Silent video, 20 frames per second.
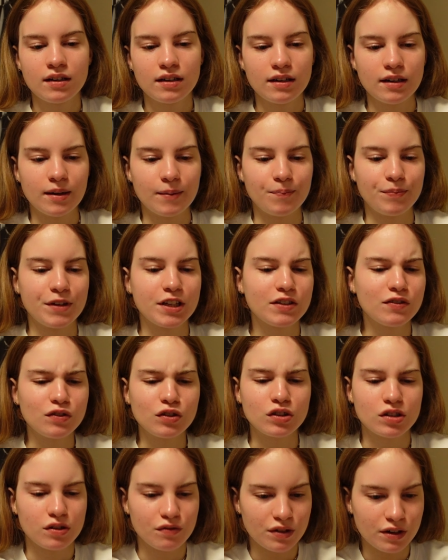ja, das wird
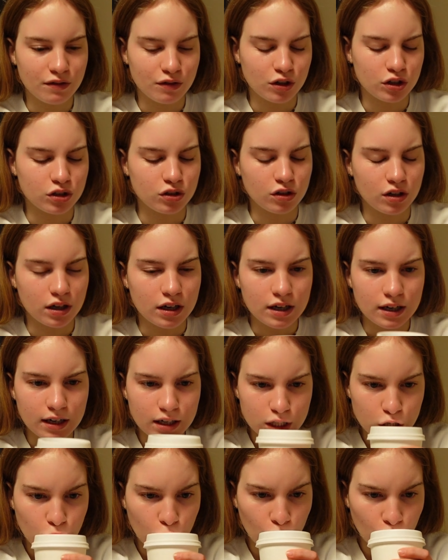uns auf jeden Fall heute noch erklärt.